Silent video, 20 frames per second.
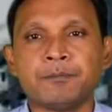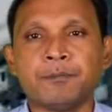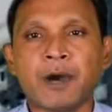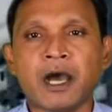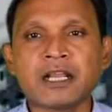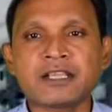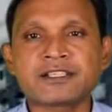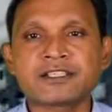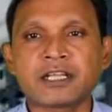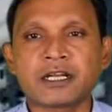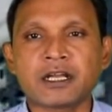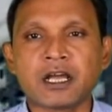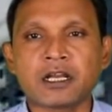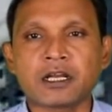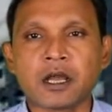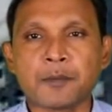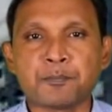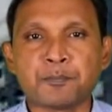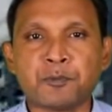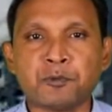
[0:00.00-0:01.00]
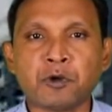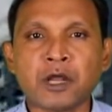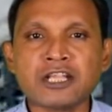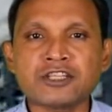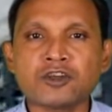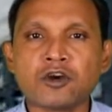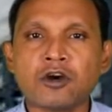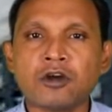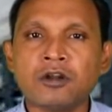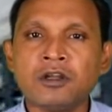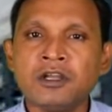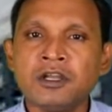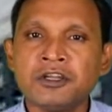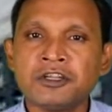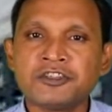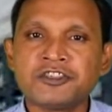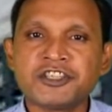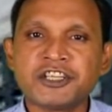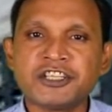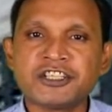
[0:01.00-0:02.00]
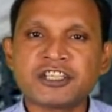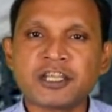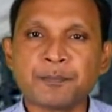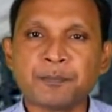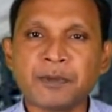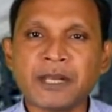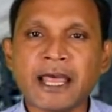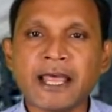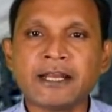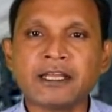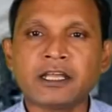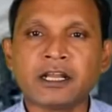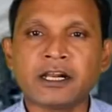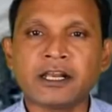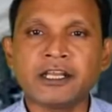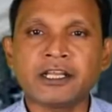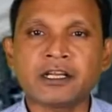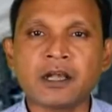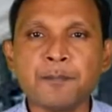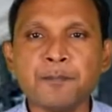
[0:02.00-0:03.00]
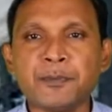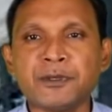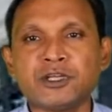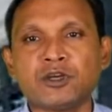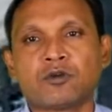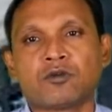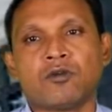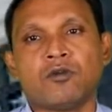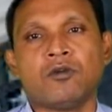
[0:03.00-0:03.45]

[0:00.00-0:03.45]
भारत सरकार का पूरा जोर चीन से प्लान कर रही कंपनियों